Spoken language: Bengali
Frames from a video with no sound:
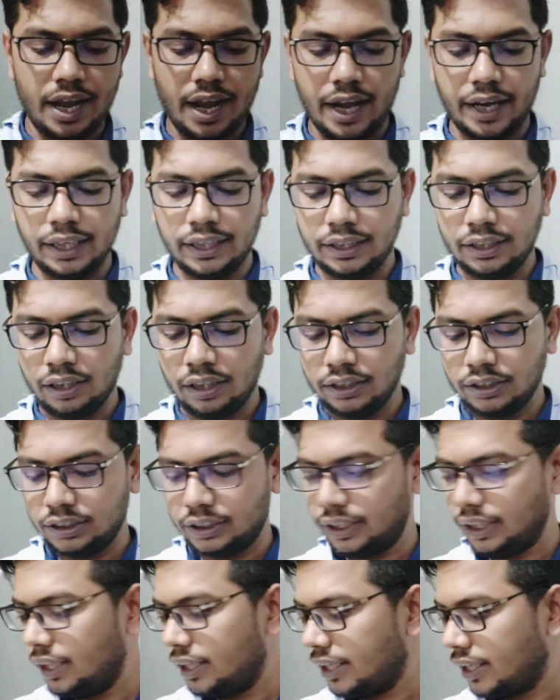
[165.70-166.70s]
আরেকটি
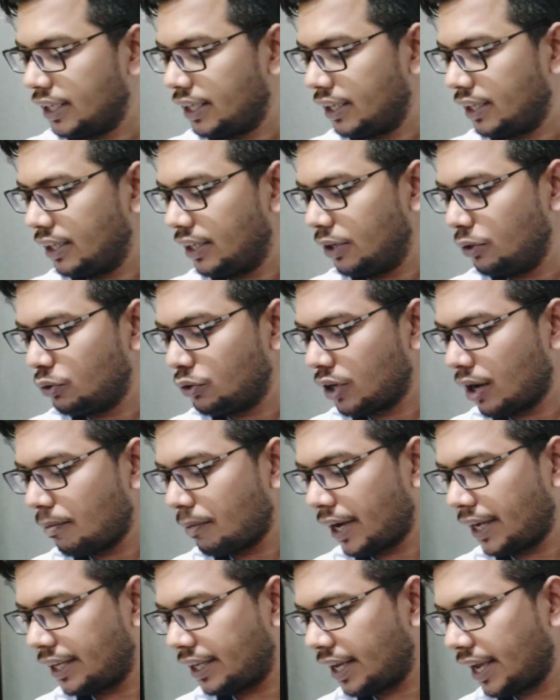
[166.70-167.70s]
হচ্ছে
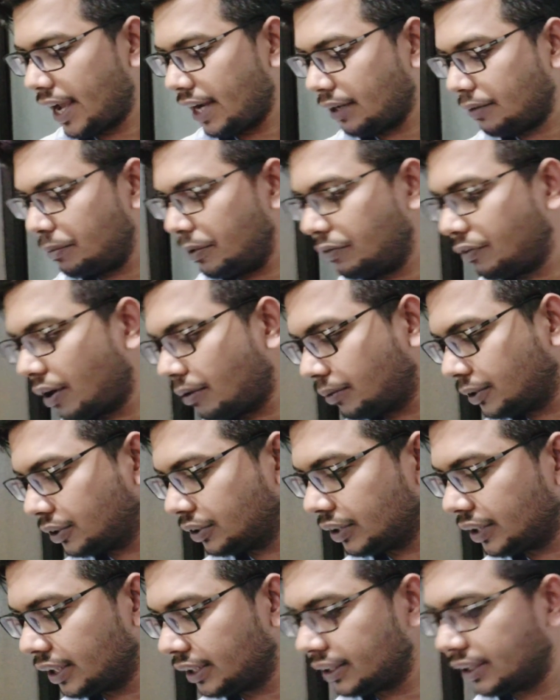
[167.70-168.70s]
নিউট্রামাই একমি
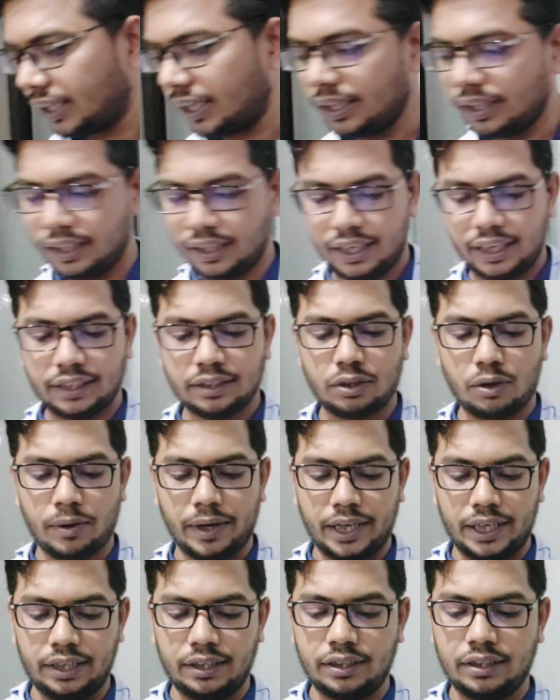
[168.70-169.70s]
ফার্মাসিউটিক্যালসের
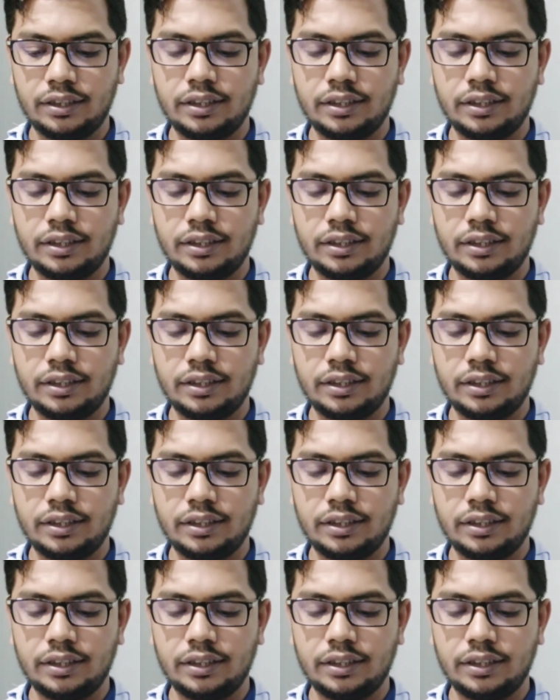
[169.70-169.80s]
নিকটমাই